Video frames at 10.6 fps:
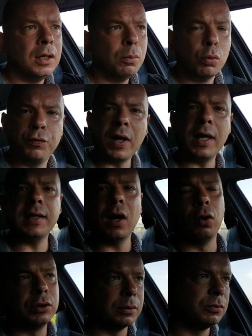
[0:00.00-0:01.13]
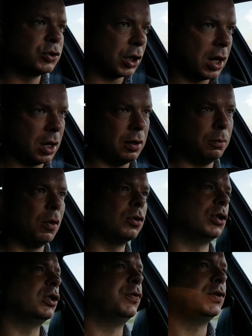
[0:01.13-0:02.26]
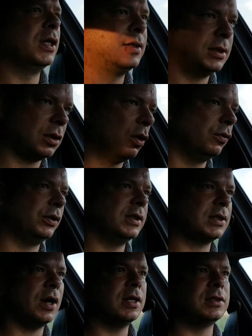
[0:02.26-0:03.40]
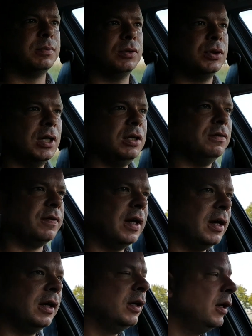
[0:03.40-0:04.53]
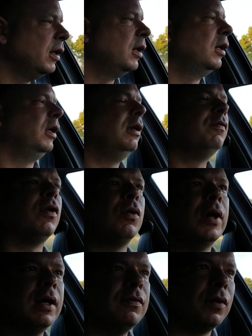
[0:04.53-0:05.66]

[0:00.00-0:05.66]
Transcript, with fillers: mówienie o tym, że możesz wszystko, wszystko jest możliwe i w ogóle i w